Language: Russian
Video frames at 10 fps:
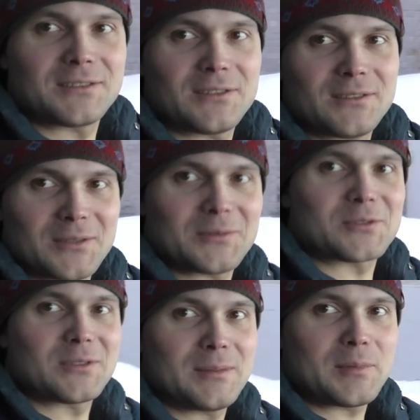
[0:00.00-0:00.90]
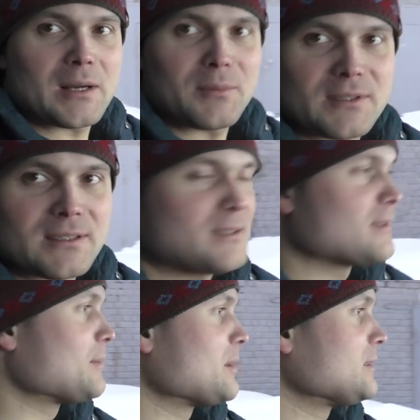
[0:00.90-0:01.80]
Я думал, что не покапает
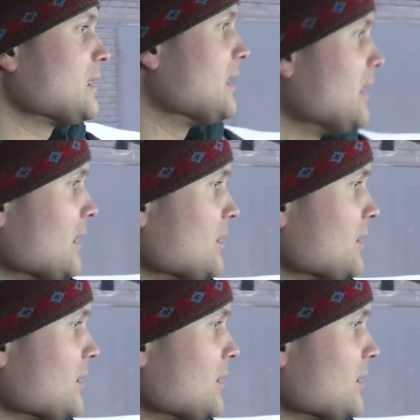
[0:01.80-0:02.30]
с потолка.